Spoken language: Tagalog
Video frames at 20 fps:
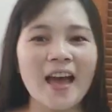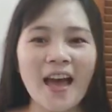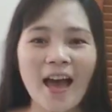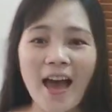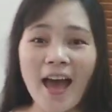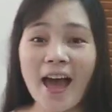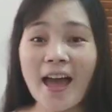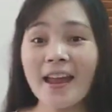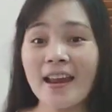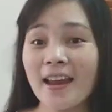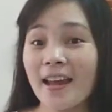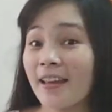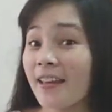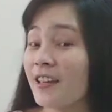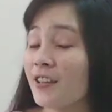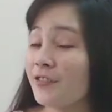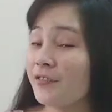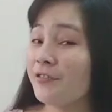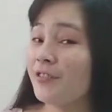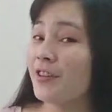I like it
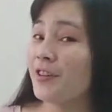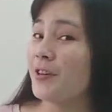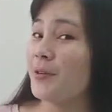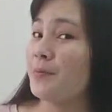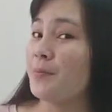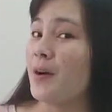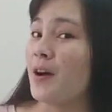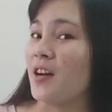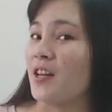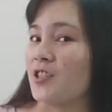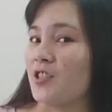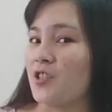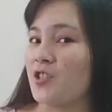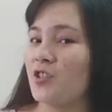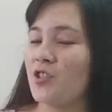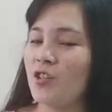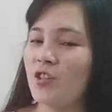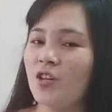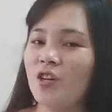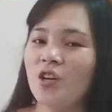very much.
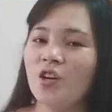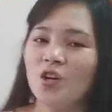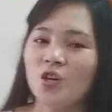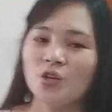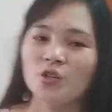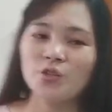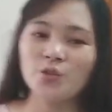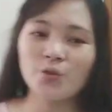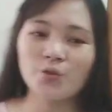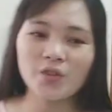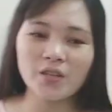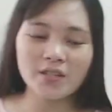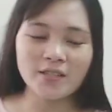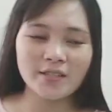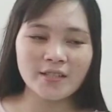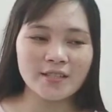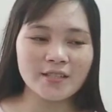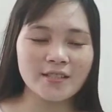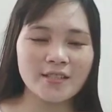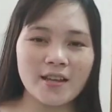So, this is
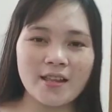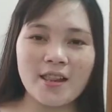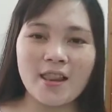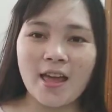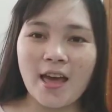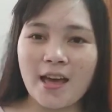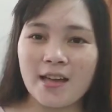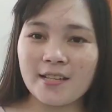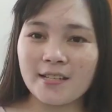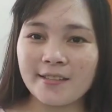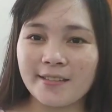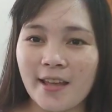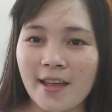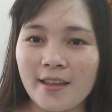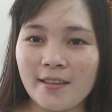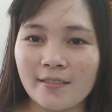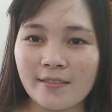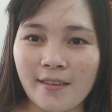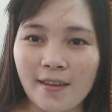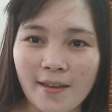the last
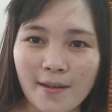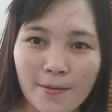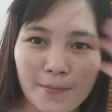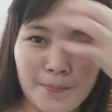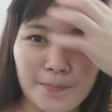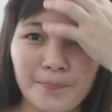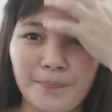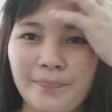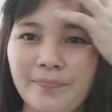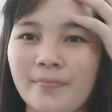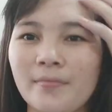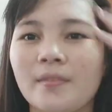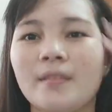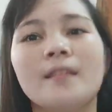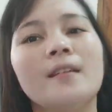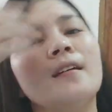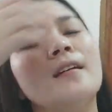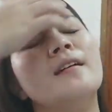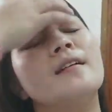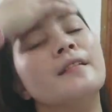item
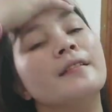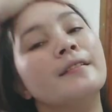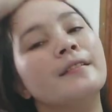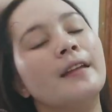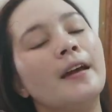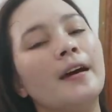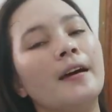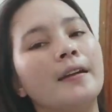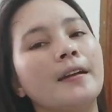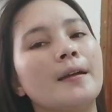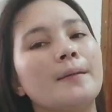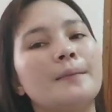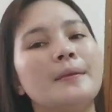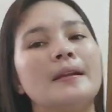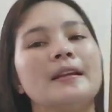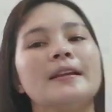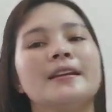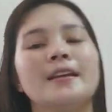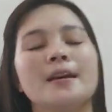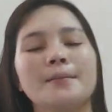na nabili
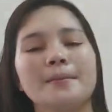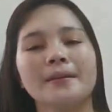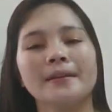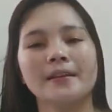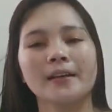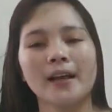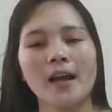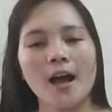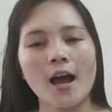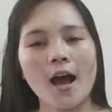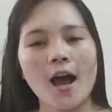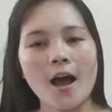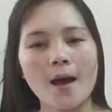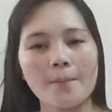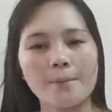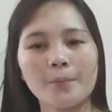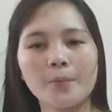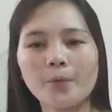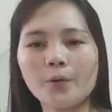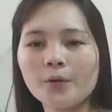namin
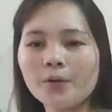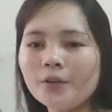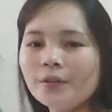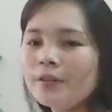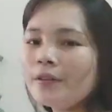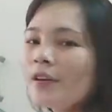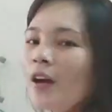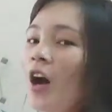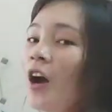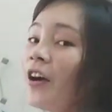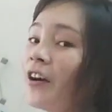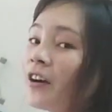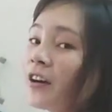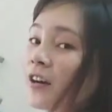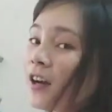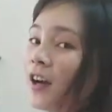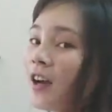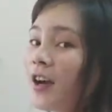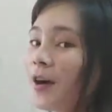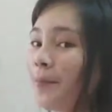kahapon or
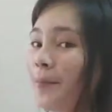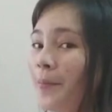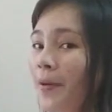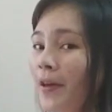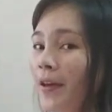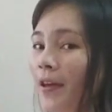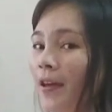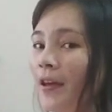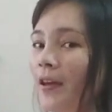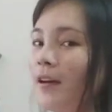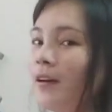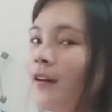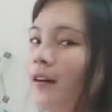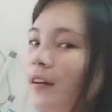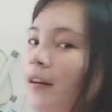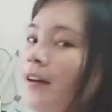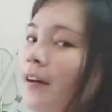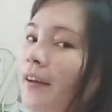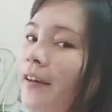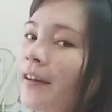kagabi.
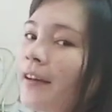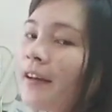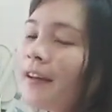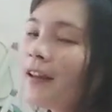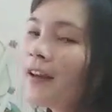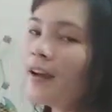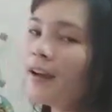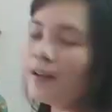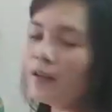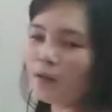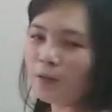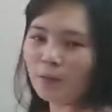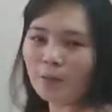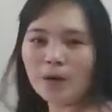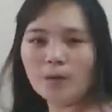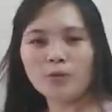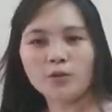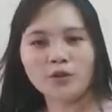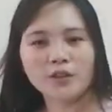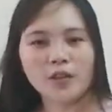Kaya,
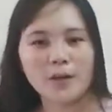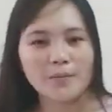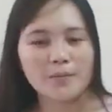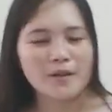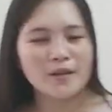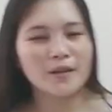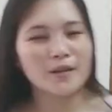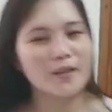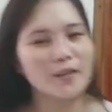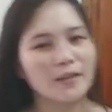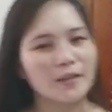umabot kami na